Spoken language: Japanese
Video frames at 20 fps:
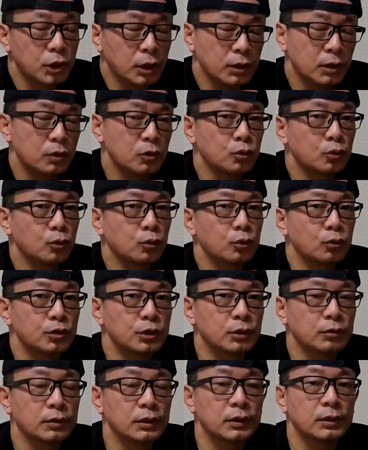チャンネル登録
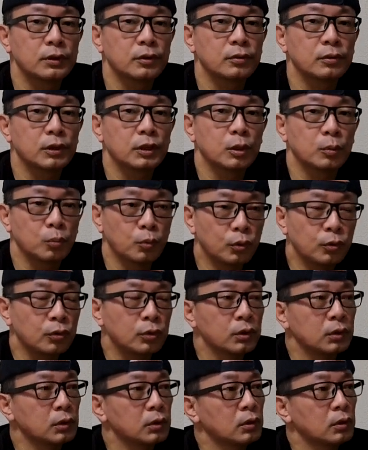してくださってる方も、